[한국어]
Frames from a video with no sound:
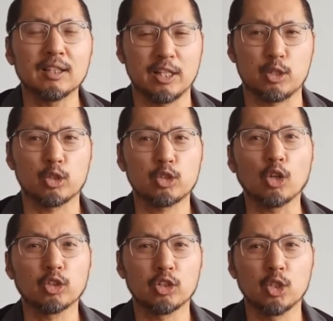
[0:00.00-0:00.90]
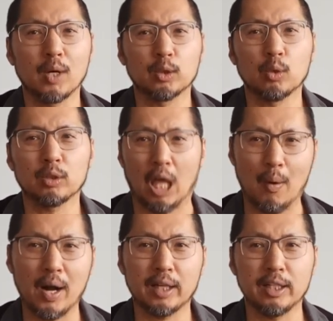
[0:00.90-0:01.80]
그래서 청년들과도
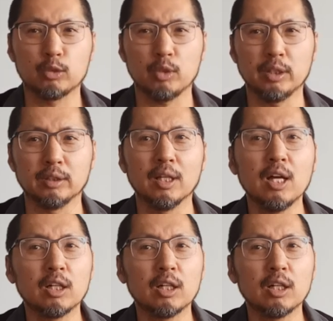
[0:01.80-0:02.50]
대화가 될 수 있는